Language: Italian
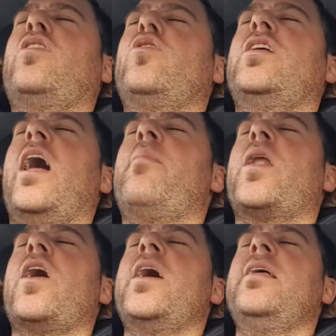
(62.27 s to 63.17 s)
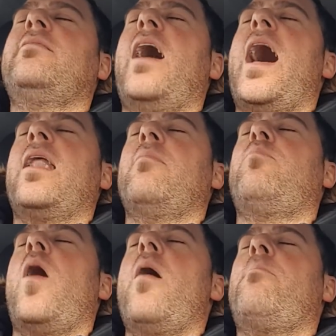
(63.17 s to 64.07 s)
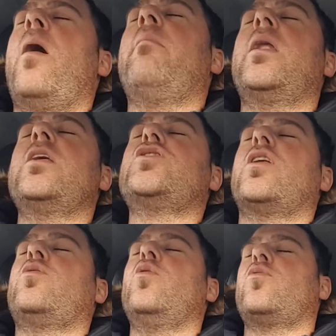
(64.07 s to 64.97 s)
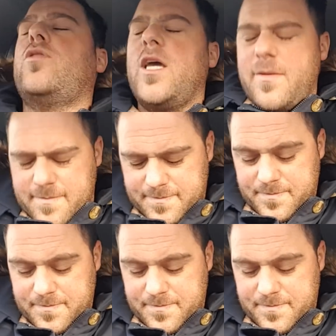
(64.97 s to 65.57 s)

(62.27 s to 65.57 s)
a tutti da Mario Inter, buon pomeriggio a tutti.